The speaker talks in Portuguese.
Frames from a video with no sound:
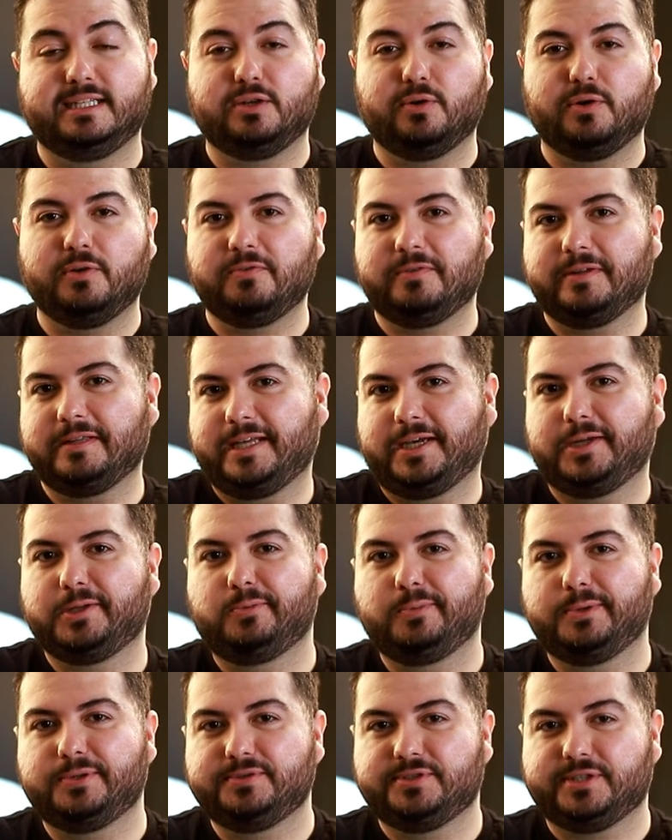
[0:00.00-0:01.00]
então eu inventei
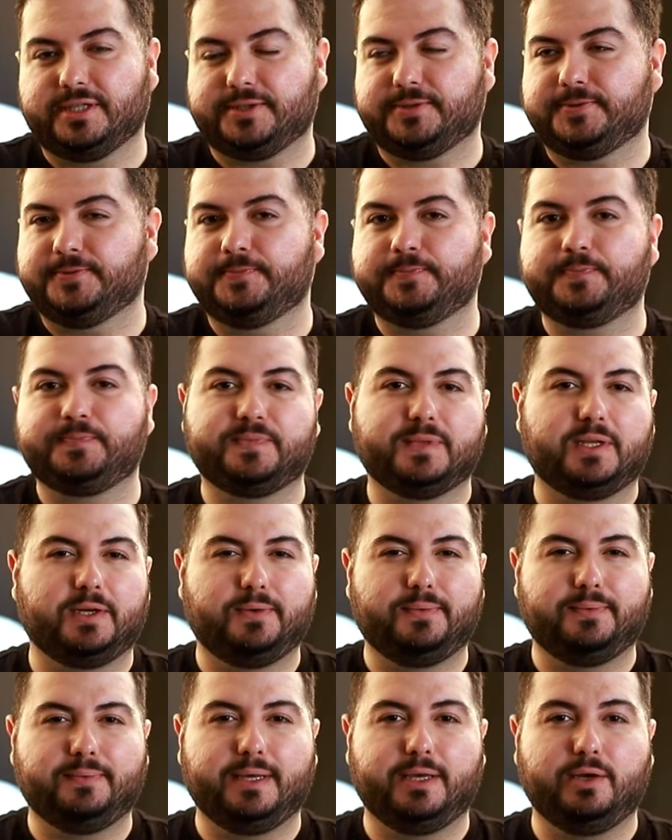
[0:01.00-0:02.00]
do meu jeito.
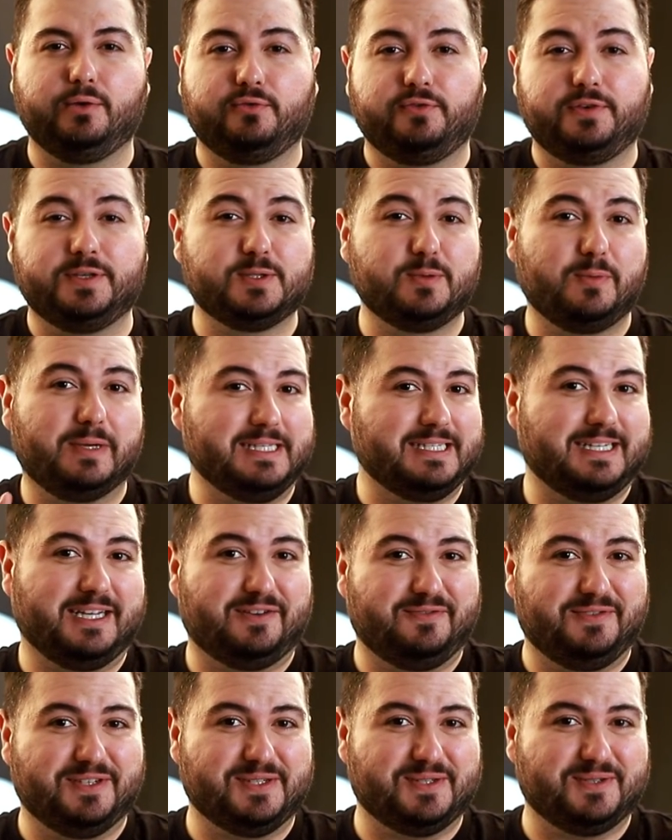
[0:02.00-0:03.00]
Então eu fiz umas
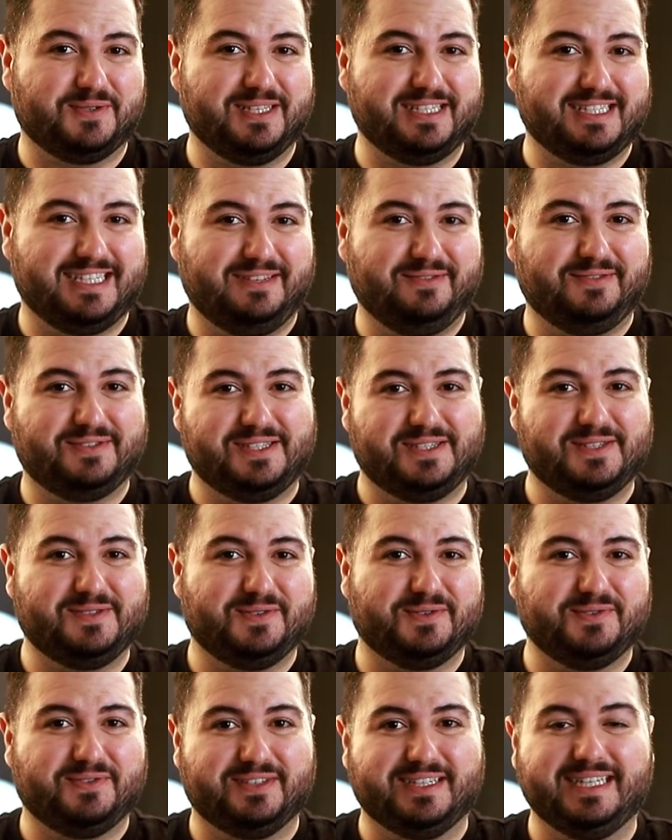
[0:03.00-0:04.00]
gravações aí, vocês
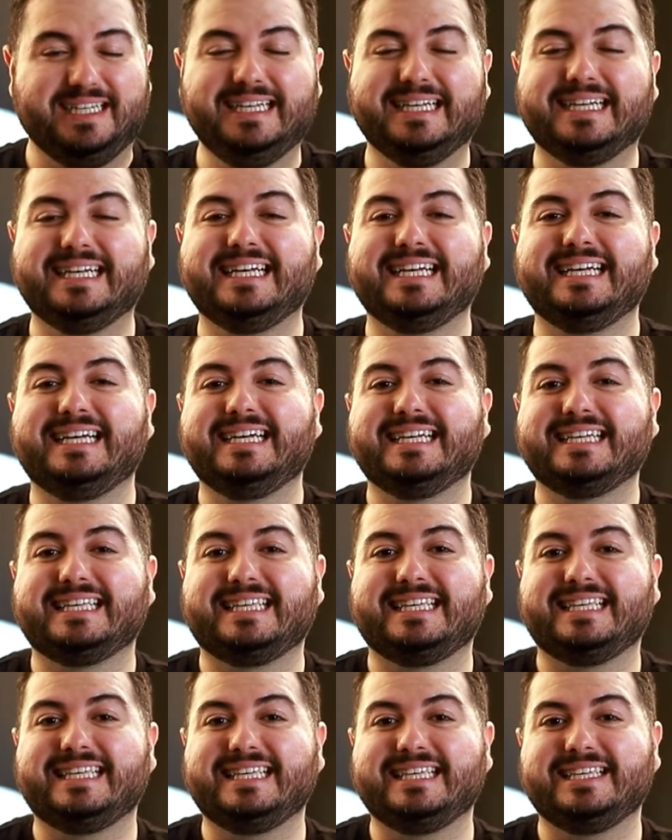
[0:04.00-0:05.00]
vão ver,
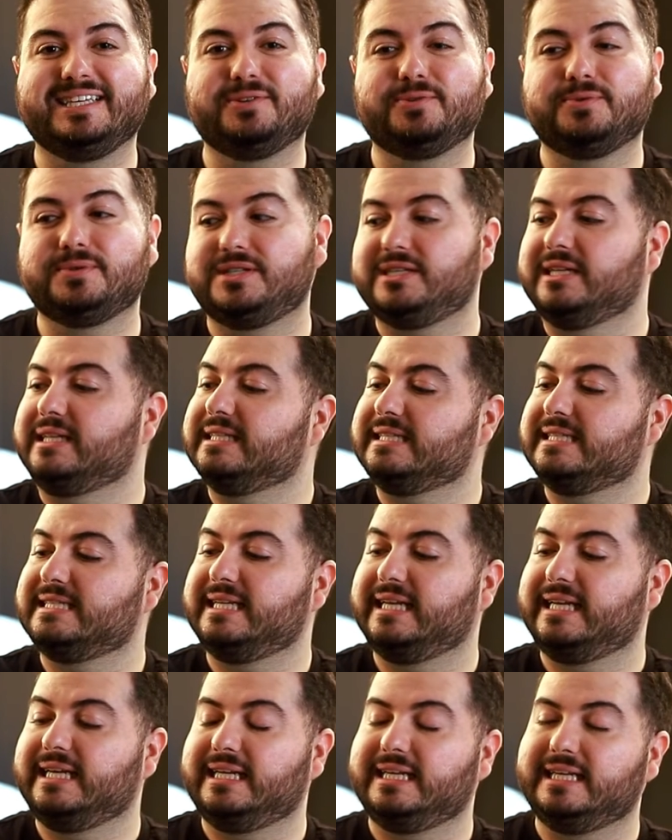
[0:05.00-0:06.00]
que eu
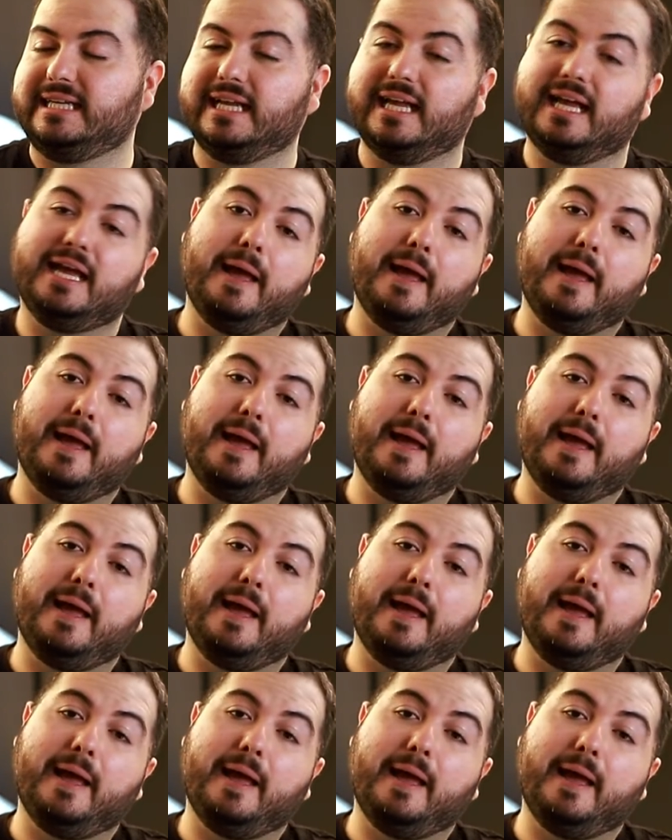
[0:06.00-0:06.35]
utilizei